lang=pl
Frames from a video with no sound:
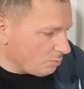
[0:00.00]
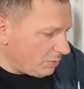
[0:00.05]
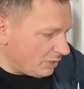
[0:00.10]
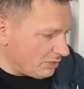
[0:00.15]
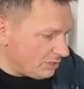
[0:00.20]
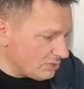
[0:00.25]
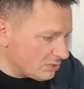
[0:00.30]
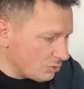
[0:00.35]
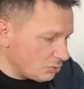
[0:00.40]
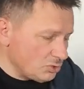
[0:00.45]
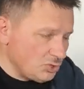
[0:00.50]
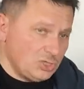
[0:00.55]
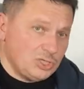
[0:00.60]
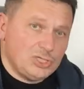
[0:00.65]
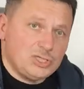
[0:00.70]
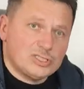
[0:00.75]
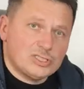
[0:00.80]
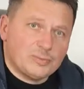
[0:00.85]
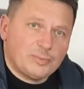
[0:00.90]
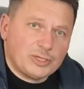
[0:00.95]
od pani
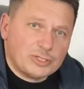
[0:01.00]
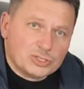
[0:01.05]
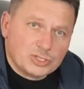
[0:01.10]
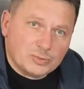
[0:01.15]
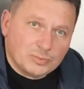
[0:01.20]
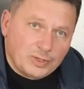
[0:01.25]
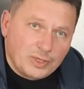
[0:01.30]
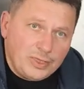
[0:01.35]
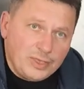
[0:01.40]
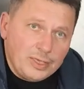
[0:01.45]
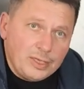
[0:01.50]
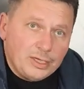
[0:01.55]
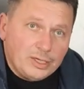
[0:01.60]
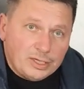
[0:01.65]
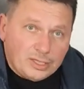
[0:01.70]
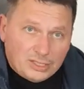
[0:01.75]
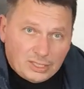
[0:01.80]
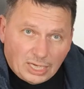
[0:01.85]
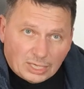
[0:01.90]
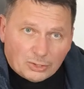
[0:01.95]
Zosi i zobaczymy,
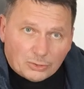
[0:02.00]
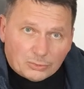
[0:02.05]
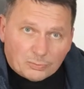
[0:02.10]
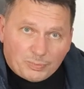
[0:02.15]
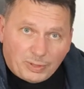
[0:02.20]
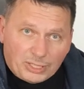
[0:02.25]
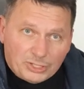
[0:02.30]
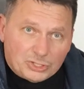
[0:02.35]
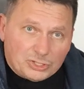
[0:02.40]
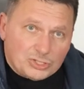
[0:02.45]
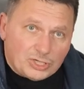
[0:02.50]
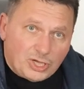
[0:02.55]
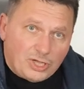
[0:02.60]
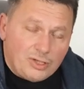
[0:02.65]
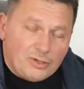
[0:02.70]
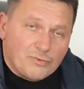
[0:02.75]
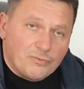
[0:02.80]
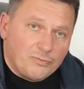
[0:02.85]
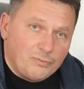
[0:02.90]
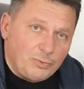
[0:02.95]
jak on pali
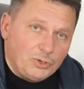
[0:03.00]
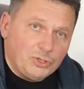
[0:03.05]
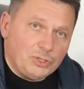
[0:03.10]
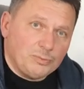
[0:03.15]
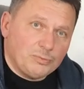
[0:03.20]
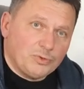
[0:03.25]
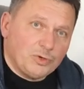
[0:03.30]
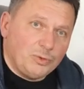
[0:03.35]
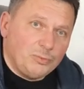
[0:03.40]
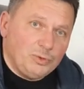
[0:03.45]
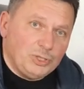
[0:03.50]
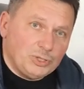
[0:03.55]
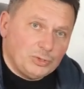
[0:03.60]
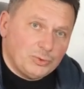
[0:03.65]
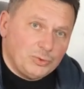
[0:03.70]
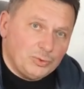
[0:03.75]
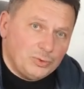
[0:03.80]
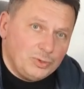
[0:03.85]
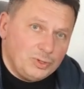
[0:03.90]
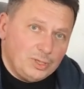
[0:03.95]
się w moim
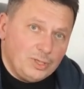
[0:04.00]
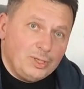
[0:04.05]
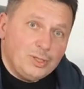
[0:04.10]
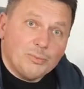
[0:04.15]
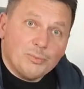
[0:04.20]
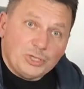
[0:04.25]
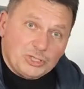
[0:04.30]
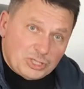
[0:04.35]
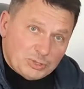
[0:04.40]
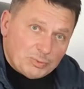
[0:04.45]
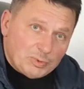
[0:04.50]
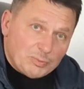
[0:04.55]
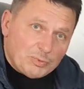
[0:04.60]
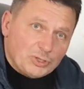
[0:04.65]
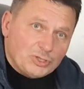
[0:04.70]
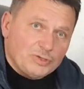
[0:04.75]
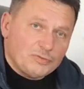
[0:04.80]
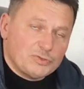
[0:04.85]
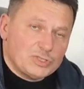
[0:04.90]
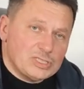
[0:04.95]
kominku. Będziemy
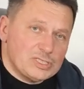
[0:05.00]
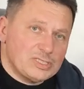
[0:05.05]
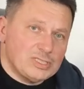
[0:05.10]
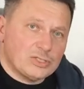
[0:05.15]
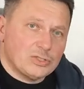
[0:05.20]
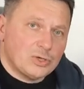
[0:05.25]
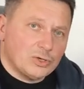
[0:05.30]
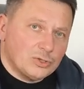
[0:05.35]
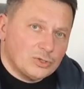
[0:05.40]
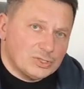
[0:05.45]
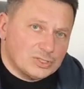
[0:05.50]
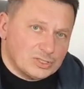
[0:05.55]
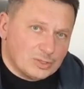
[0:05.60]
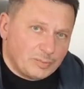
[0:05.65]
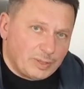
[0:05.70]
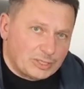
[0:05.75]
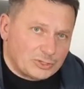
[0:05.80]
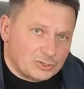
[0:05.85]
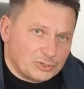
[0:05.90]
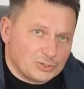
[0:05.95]
mogli wszyscy to
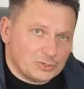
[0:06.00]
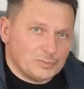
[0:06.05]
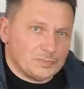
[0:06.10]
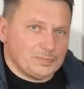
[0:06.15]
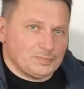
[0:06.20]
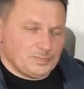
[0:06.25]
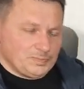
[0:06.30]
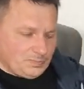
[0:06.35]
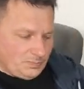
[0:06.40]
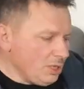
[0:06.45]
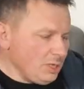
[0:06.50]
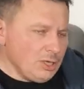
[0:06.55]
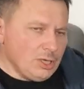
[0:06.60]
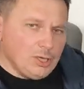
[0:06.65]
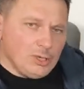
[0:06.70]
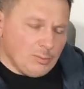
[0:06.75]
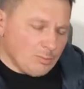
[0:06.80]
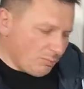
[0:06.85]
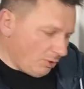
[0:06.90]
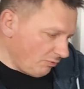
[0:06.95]
zobaczyć.
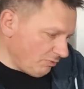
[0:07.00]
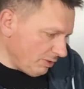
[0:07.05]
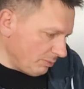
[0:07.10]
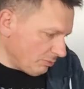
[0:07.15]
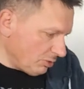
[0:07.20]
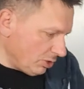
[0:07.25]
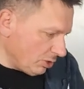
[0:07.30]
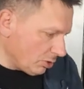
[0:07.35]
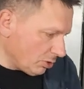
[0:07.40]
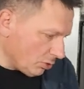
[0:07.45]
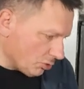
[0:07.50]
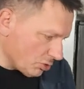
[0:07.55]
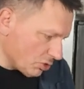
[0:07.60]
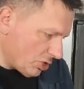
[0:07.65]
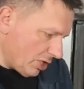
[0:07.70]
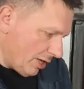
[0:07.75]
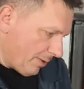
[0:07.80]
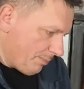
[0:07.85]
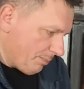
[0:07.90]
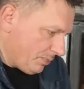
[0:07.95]
Powiem tylko,
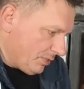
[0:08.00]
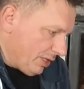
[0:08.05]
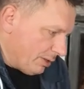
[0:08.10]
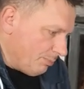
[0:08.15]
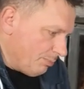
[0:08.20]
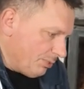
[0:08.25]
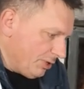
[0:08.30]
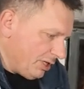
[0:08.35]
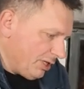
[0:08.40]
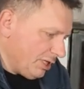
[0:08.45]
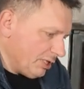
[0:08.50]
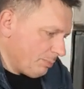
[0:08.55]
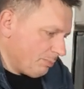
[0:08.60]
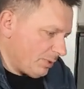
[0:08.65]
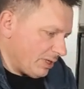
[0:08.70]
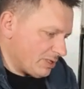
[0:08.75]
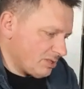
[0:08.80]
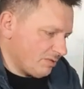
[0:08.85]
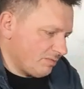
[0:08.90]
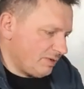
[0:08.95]
że ten brykiet
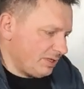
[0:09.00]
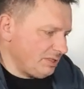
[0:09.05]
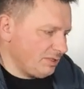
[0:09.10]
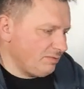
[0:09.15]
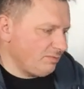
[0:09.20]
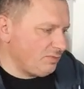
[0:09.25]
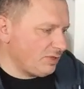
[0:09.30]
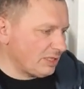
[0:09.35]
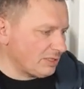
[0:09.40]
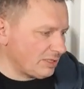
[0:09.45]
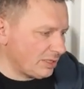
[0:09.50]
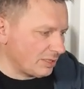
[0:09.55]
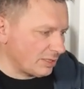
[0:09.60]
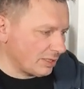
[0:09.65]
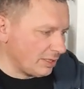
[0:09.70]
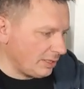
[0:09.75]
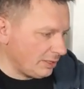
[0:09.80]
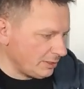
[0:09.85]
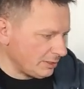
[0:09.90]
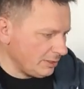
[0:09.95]
prasowany w
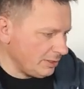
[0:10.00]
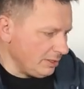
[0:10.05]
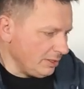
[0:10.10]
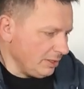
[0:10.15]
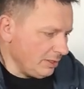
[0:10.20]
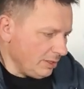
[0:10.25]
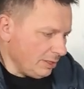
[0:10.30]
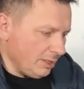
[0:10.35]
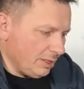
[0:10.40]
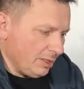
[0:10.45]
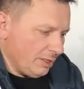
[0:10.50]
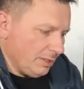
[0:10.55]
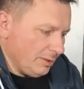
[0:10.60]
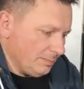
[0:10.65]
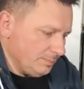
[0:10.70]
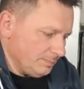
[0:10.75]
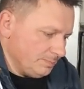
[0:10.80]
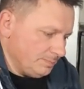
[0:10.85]
wiaderkach e,